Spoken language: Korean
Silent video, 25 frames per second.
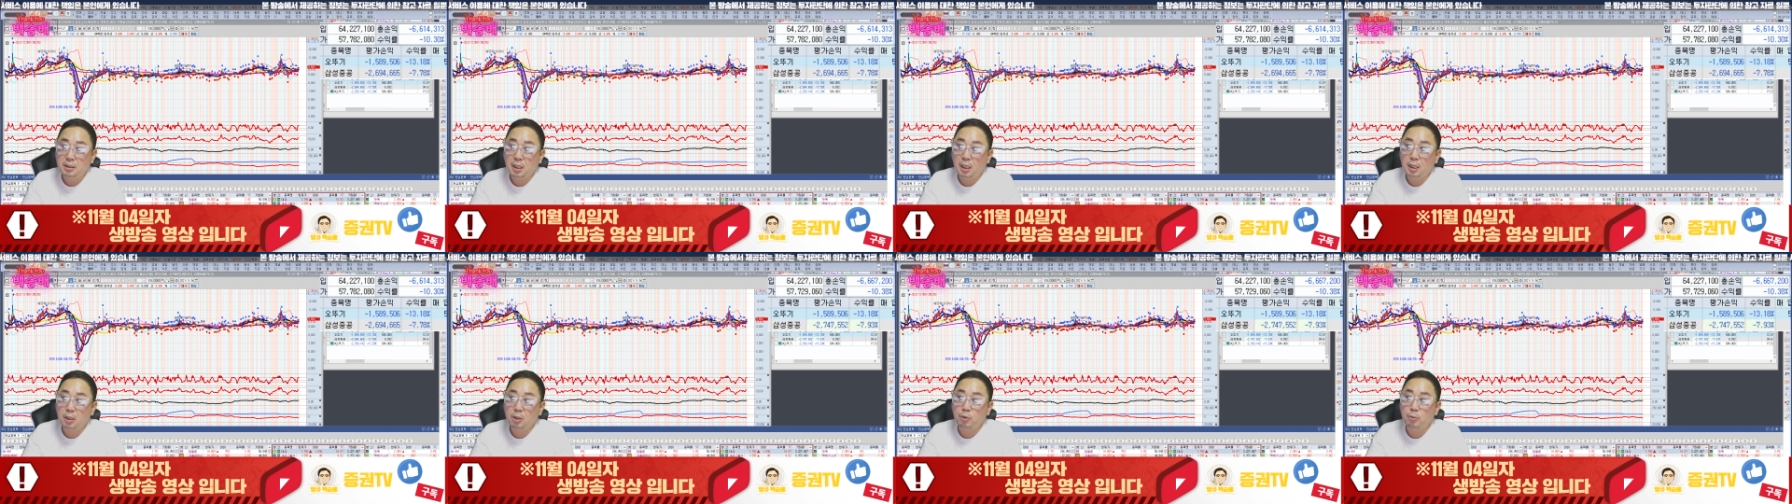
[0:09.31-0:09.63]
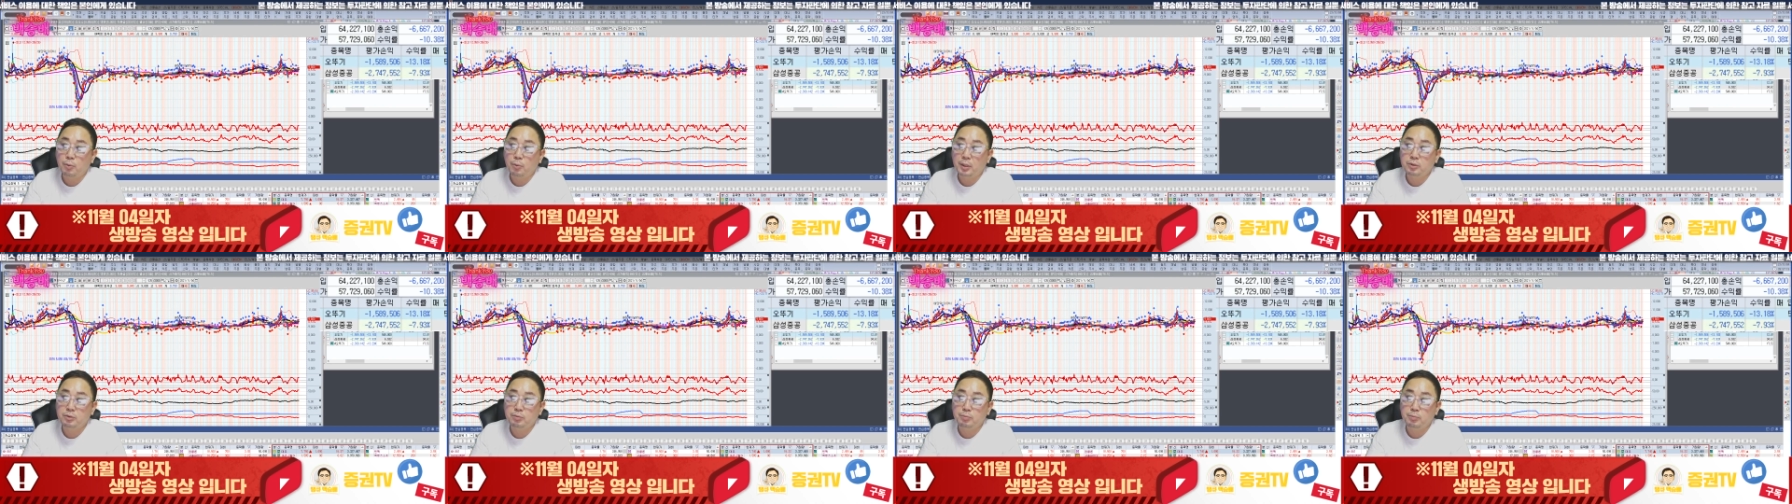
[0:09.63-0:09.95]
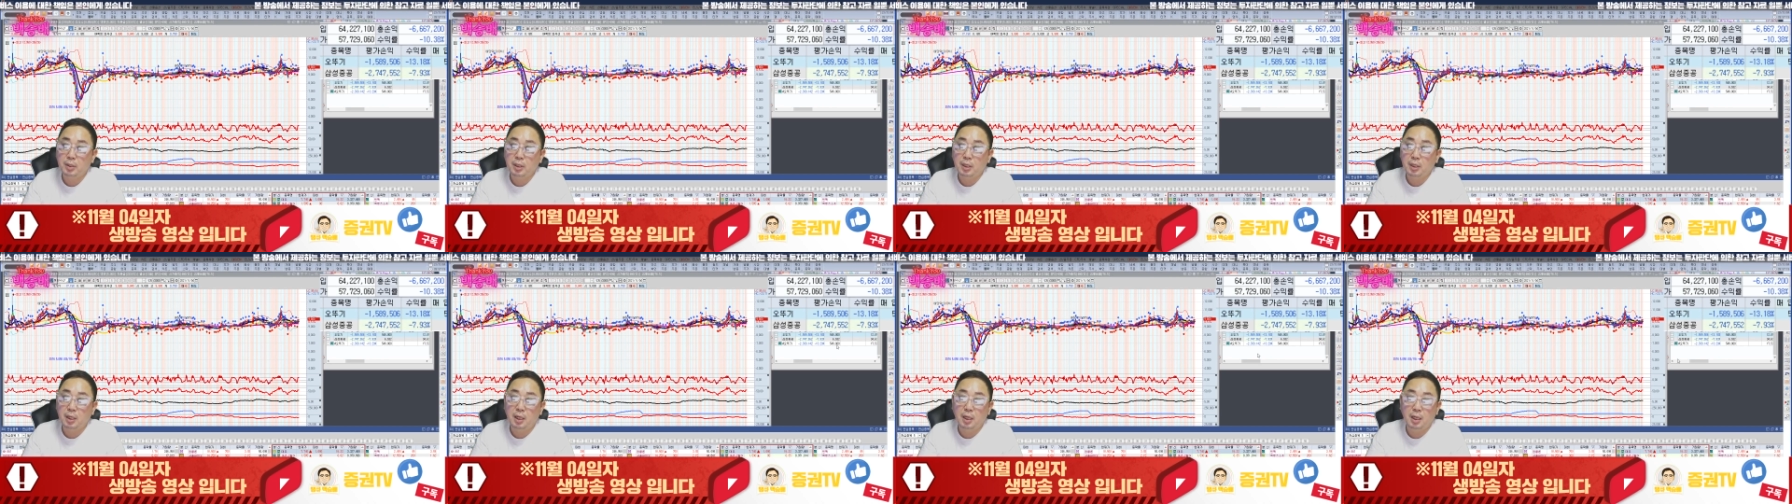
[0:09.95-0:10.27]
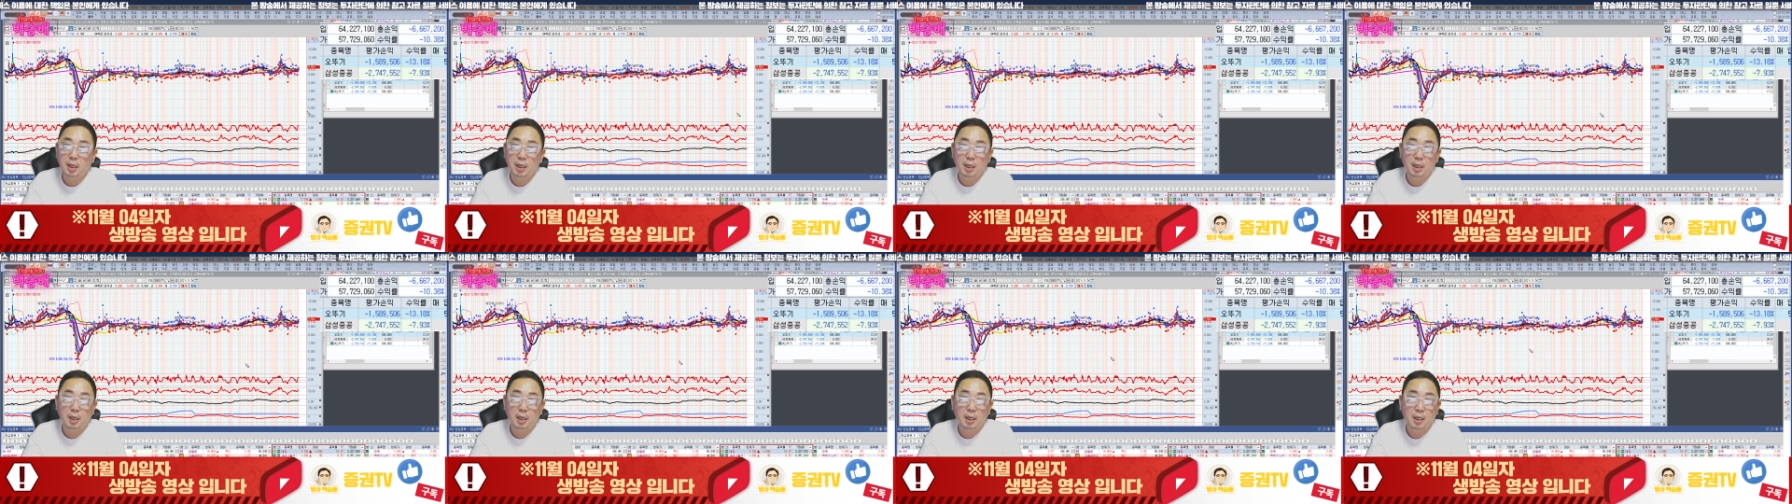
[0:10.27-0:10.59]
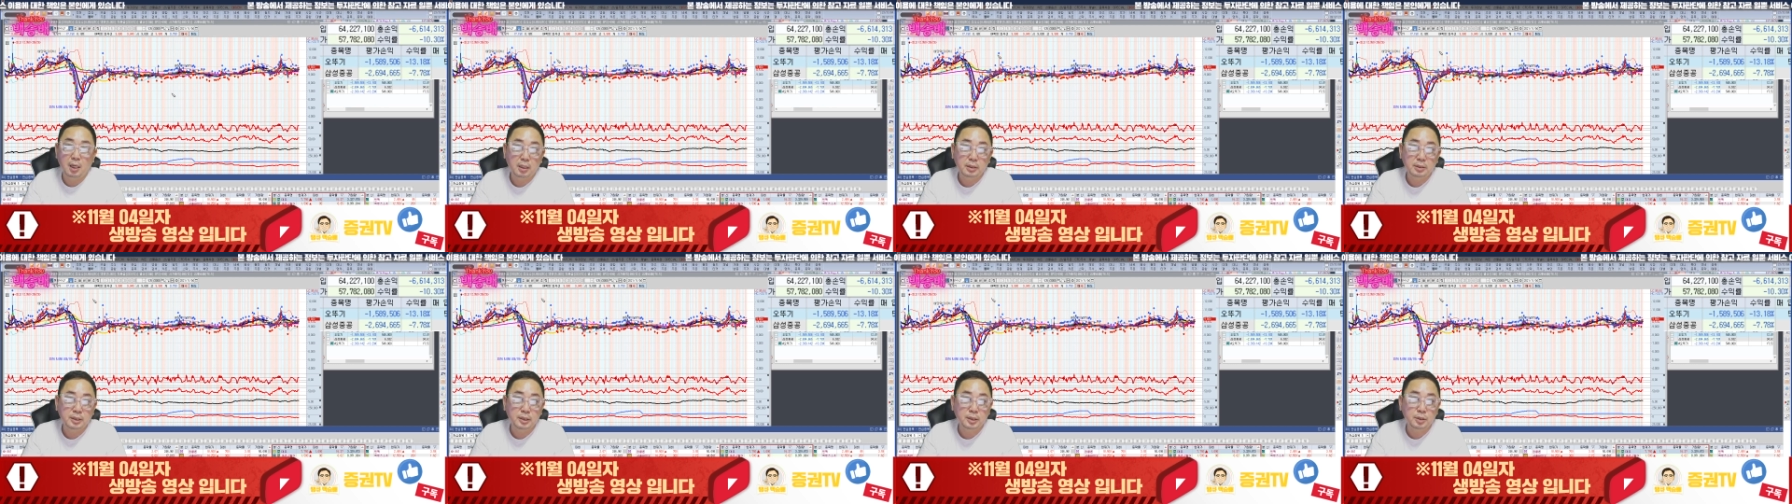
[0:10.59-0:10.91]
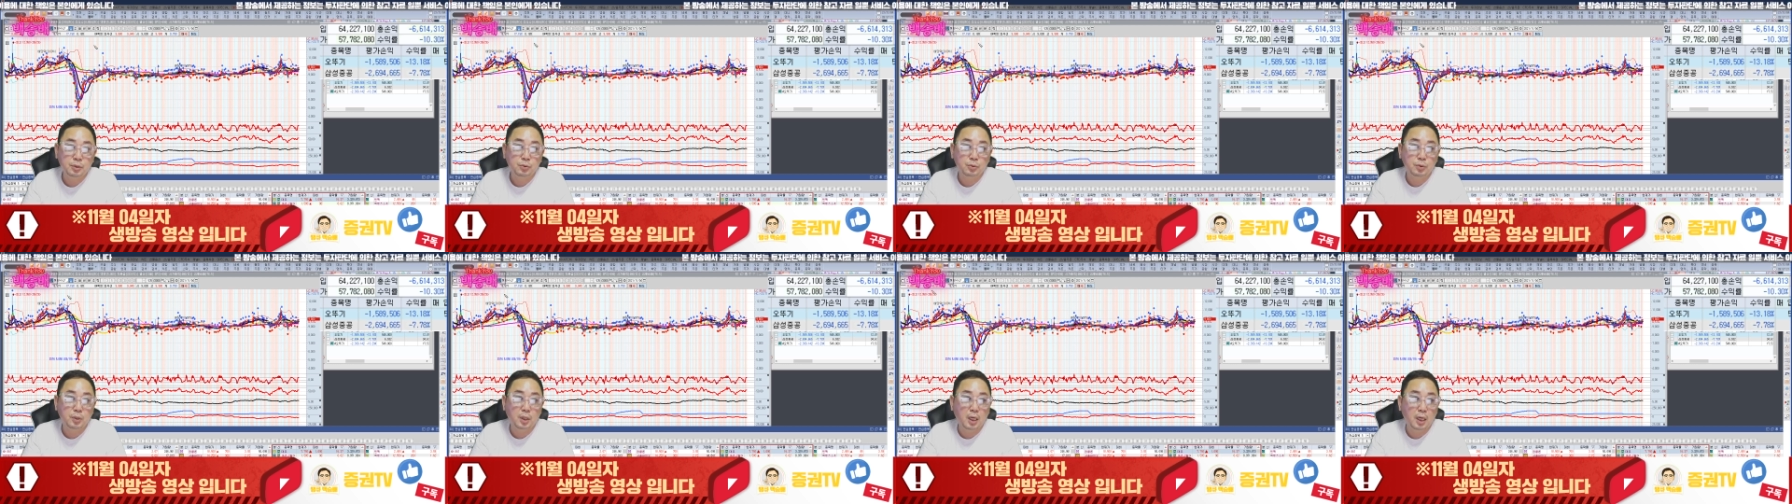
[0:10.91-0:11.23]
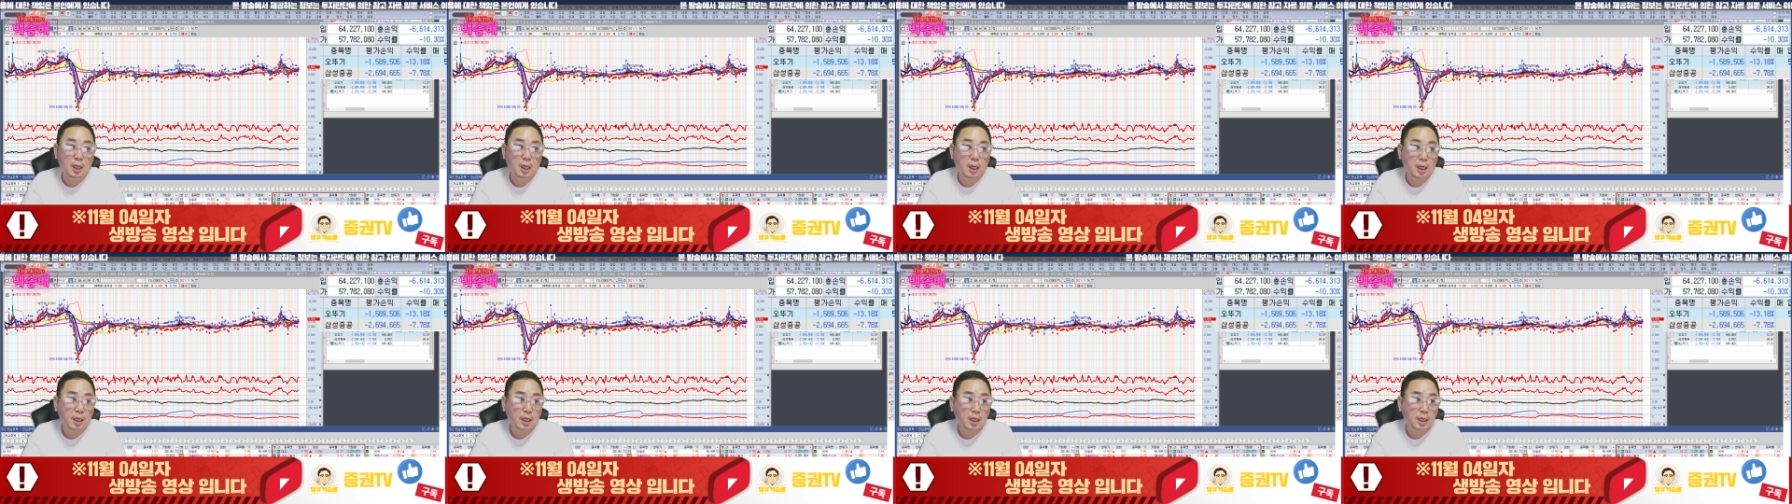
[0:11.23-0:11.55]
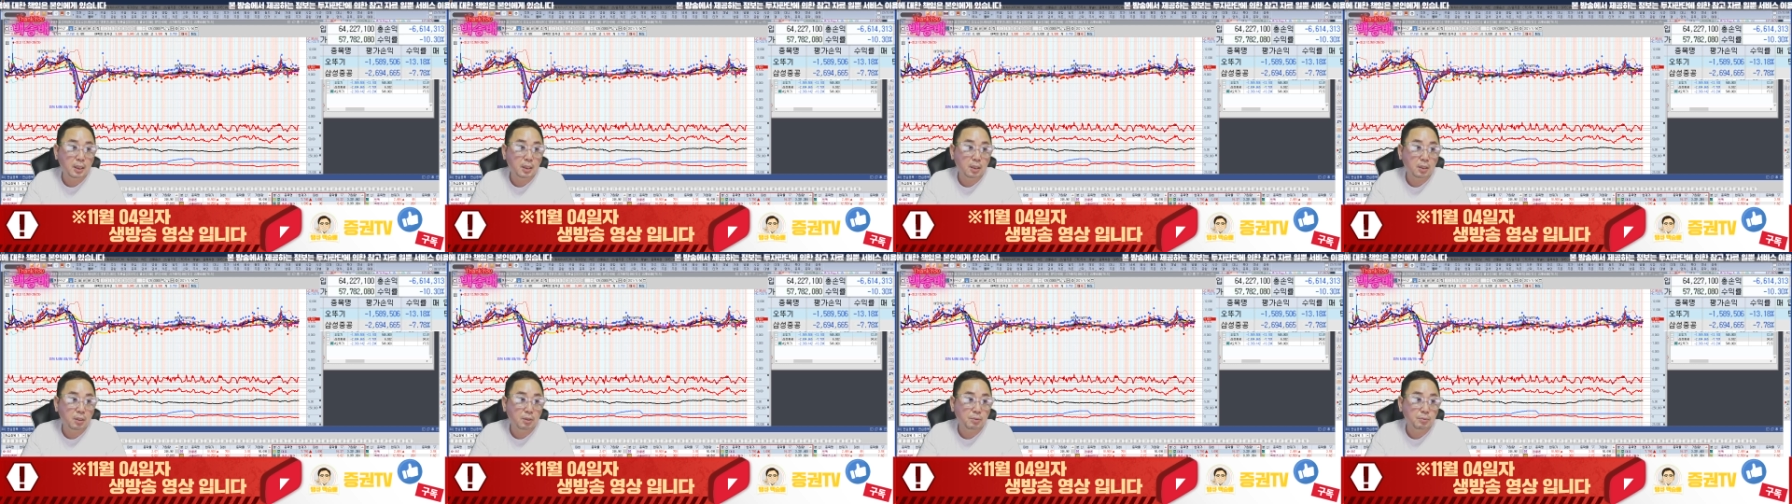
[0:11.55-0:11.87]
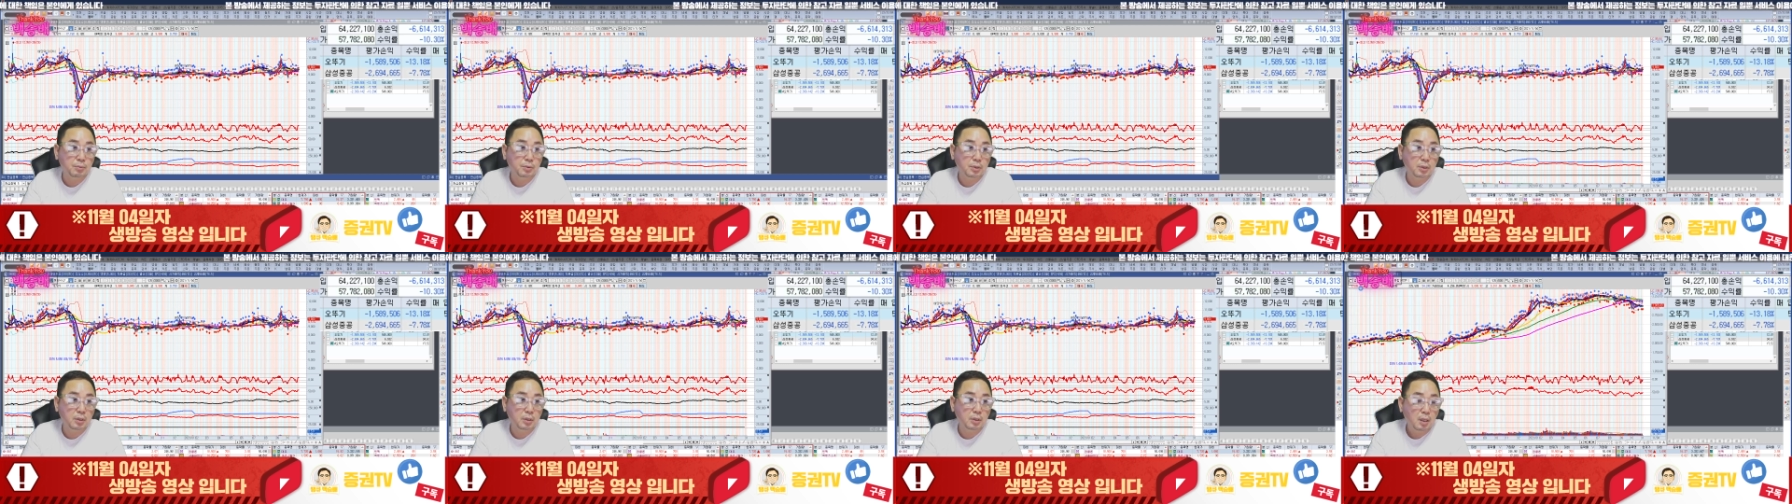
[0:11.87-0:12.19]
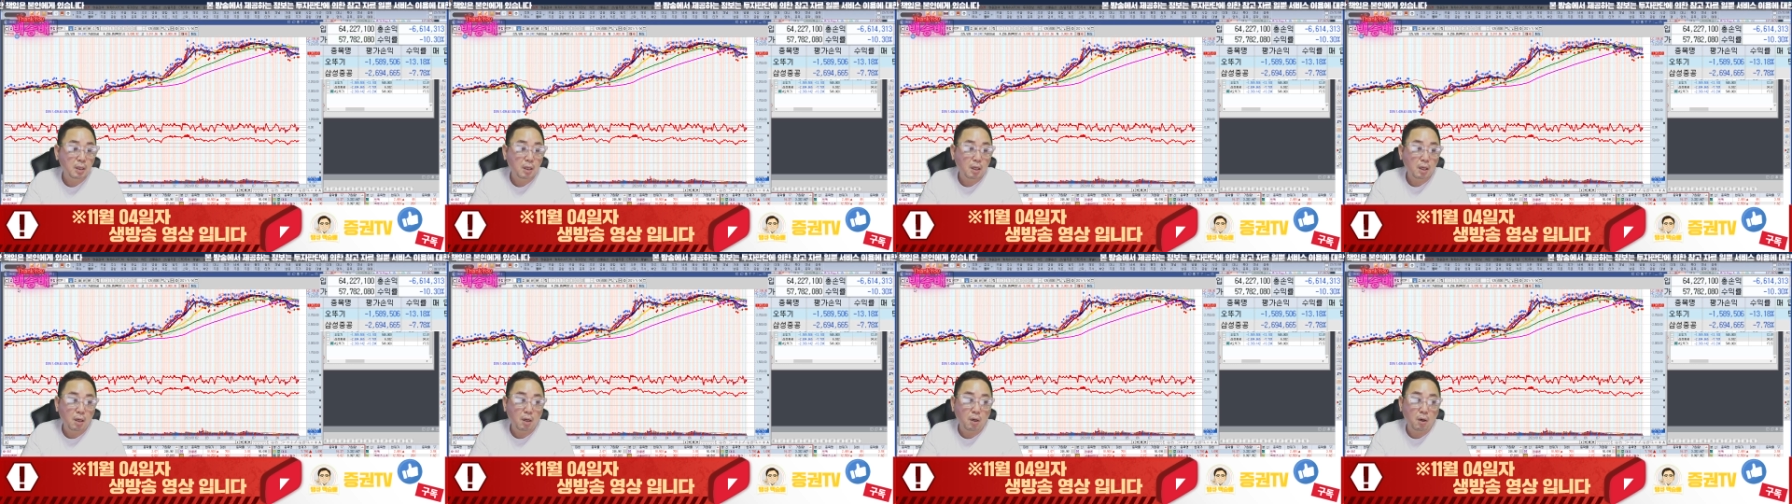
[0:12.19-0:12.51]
땡큐 백승배가 지수가 여러분들